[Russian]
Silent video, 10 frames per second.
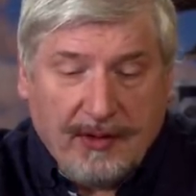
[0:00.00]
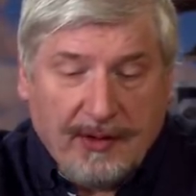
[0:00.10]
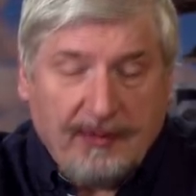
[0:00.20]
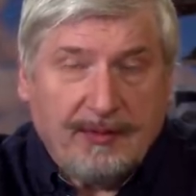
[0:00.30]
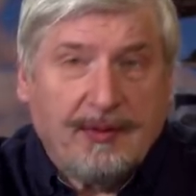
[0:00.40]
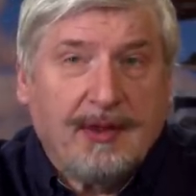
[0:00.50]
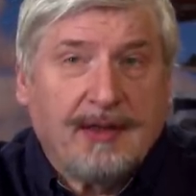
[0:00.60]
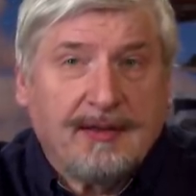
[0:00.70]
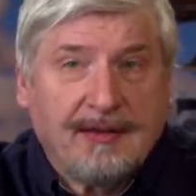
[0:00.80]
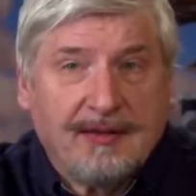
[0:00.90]
там,
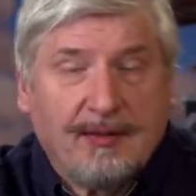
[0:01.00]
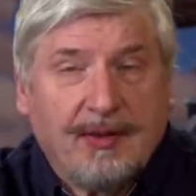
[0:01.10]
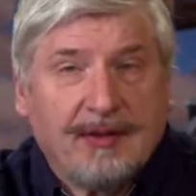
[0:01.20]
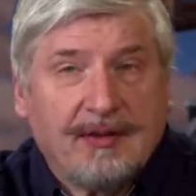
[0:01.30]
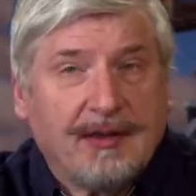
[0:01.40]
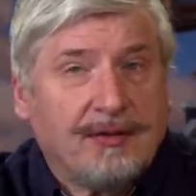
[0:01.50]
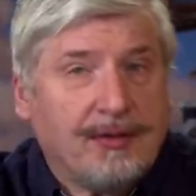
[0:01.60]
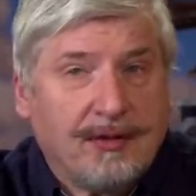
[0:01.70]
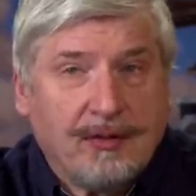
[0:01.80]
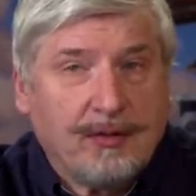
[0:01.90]
изменяя
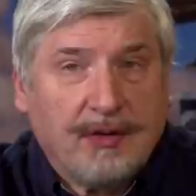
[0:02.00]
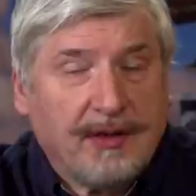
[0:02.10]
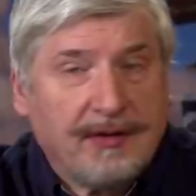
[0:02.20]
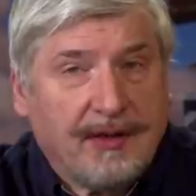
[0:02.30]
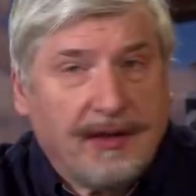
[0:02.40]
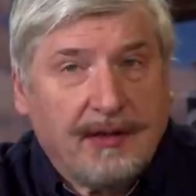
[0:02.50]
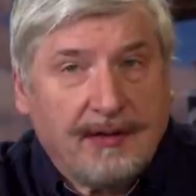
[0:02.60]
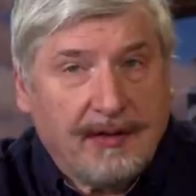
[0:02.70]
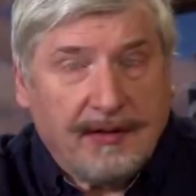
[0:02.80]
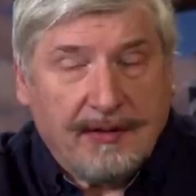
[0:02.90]
сенсибилизацию, если уж так
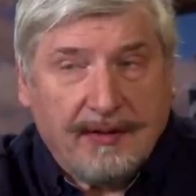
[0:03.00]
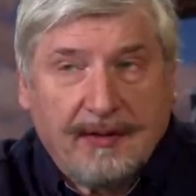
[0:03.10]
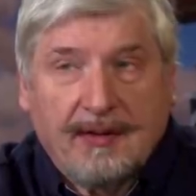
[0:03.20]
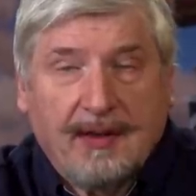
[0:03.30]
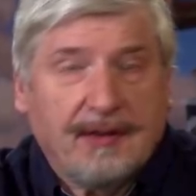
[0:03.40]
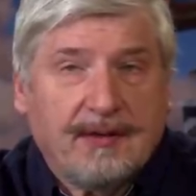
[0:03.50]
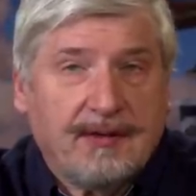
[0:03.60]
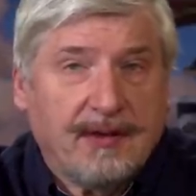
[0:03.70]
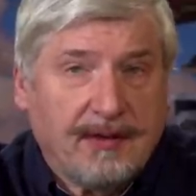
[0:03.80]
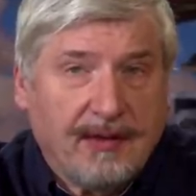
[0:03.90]
закряхтелось. Я это
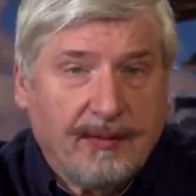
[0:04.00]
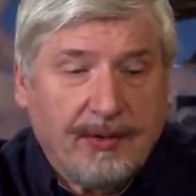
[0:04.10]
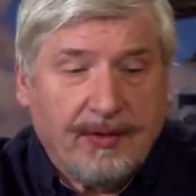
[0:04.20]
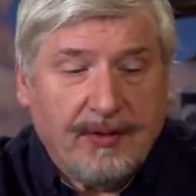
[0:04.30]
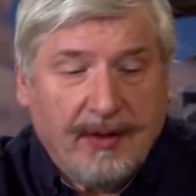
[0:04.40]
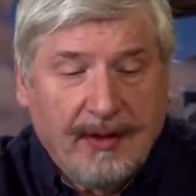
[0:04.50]
делал обычно.